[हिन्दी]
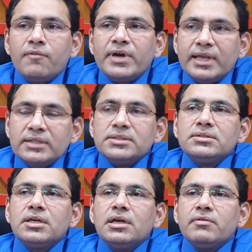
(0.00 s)
फाइनेंसिस
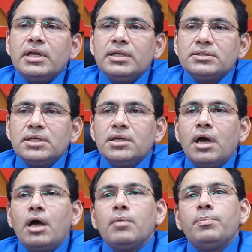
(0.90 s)
के हवाले से
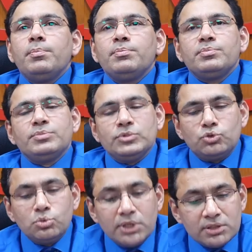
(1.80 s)
आप
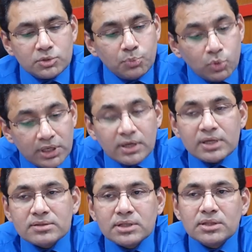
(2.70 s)
स्टूडेंट्स पूलिंग कर
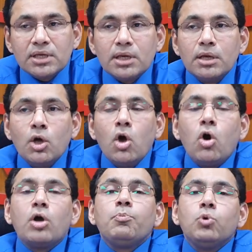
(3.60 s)
सकते हैं
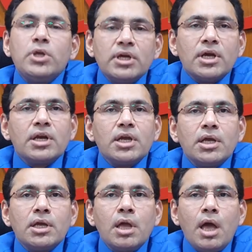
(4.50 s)
और पूलिंग करके
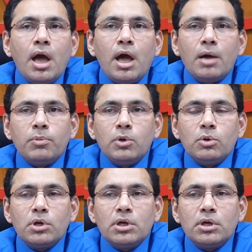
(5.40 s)
आप
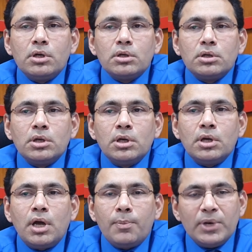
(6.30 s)
लोग
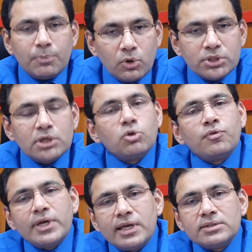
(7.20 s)
अपने प्रोजेक्ट को
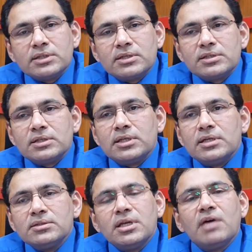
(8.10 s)
फाइनेंस कर सकते हैं
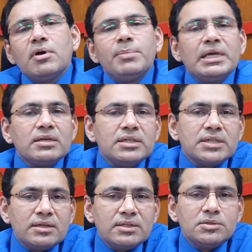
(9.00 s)
इसके अलावा बैंकिंग
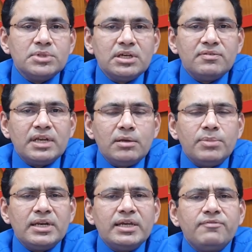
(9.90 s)
चैनल्स भी
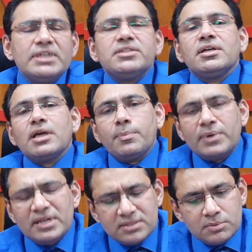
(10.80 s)
अवेलेबल हैं वेंचर
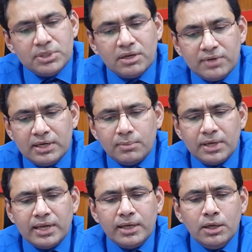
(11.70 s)
कैपिटलिस्ट भी
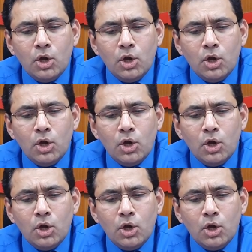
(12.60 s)
अवेलेबल हैं